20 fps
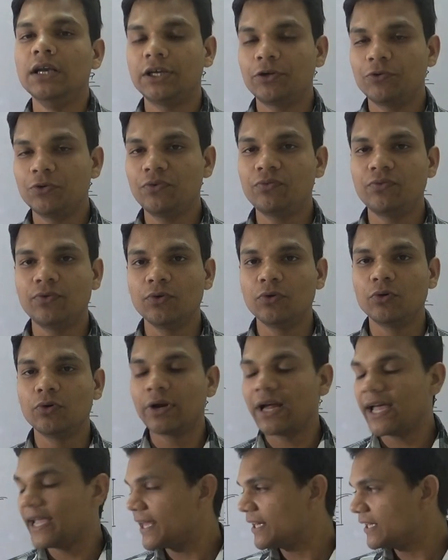लिक्विड फ्लो हो
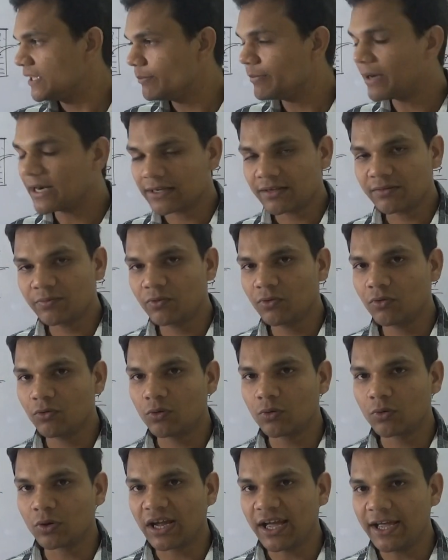रहा है यानी कि वाटर फ्लो
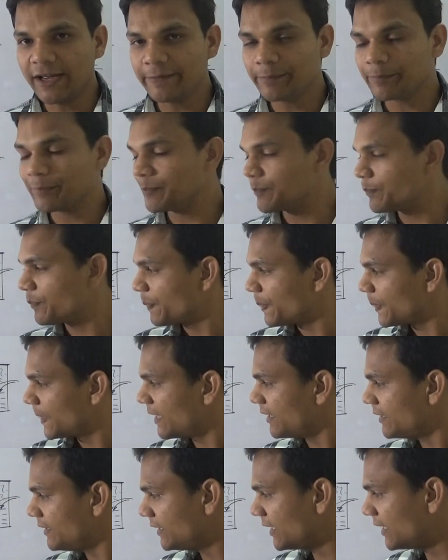हो रहा है
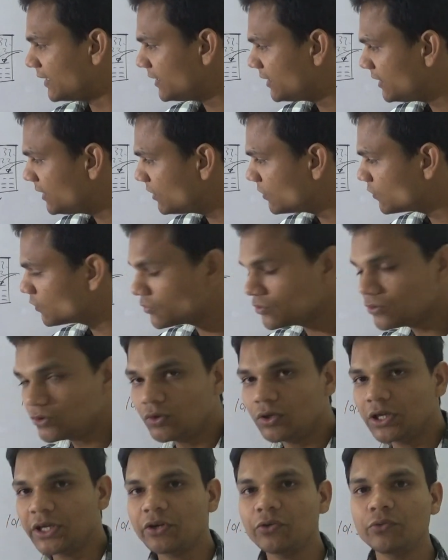यदि
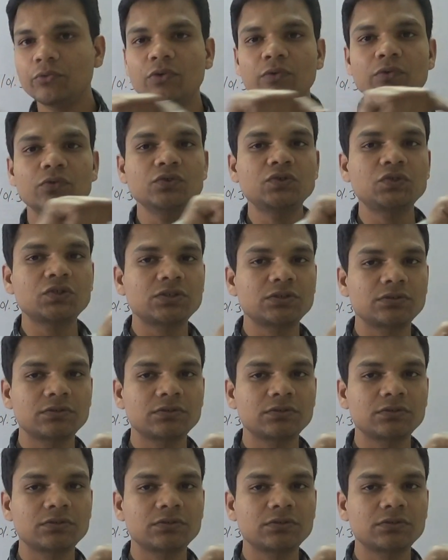उस उस